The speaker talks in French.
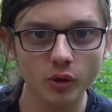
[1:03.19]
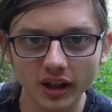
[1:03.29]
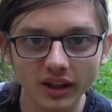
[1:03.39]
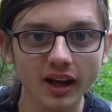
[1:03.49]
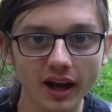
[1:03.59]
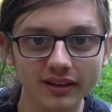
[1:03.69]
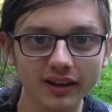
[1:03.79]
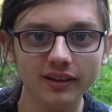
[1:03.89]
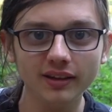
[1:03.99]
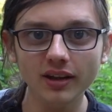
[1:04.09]
le cri
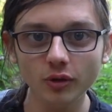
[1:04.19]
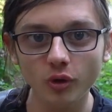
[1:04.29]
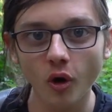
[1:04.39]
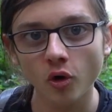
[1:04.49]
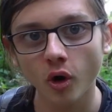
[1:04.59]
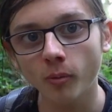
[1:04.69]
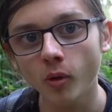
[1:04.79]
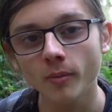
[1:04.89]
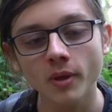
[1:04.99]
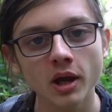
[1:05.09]
caractéristique du grand
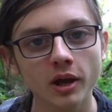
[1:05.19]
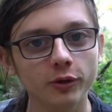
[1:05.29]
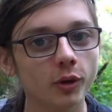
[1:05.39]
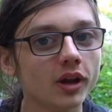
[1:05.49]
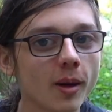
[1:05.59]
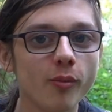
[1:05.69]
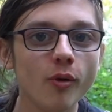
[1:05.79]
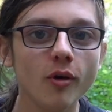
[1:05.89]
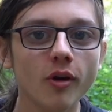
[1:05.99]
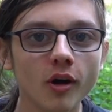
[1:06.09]
corbeau sonne un
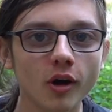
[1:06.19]
peu